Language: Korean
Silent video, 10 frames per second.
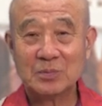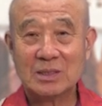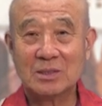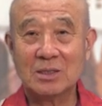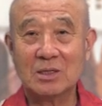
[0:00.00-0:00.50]

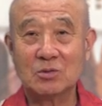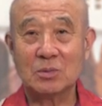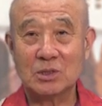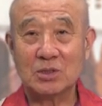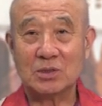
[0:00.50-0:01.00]
그런 게
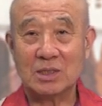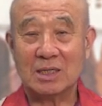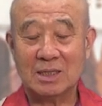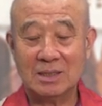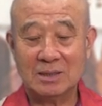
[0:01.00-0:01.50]
좀 있어요
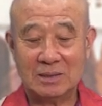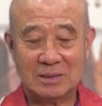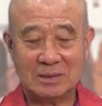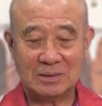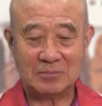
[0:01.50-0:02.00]
제가
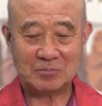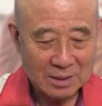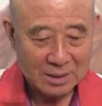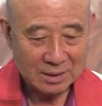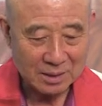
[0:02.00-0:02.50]
어.
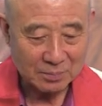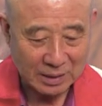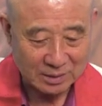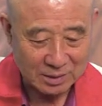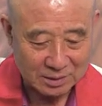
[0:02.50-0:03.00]
그래
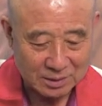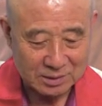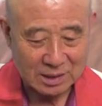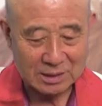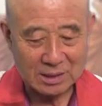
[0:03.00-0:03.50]
백년의
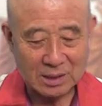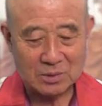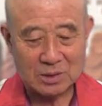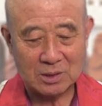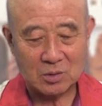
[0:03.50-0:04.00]
역사가
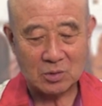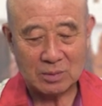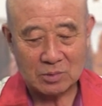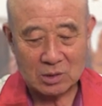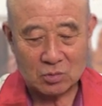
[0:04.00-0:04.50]
쌓이면서 이곳
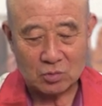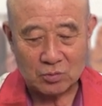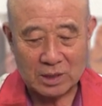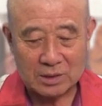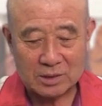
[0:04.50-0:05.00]
남자도
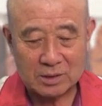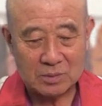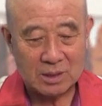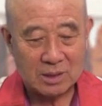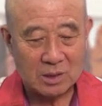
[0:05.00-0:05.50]

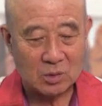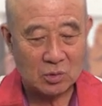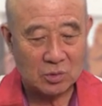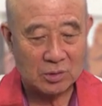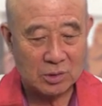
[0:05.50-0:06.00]
유명해졌습니다
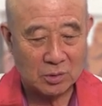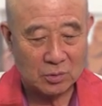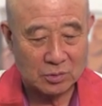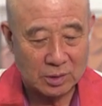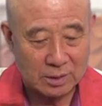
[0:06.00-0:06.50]
기독교의
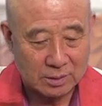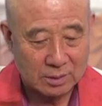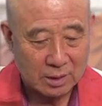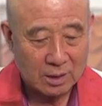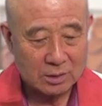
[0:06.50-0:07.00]
선교사 역,
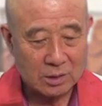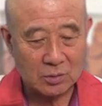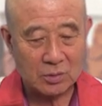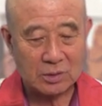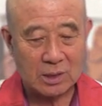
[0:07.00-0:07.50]

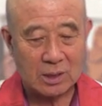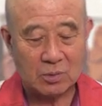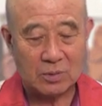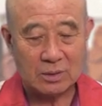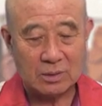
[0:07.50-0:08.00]
선교 역사를
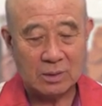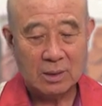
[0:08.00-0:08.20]
보면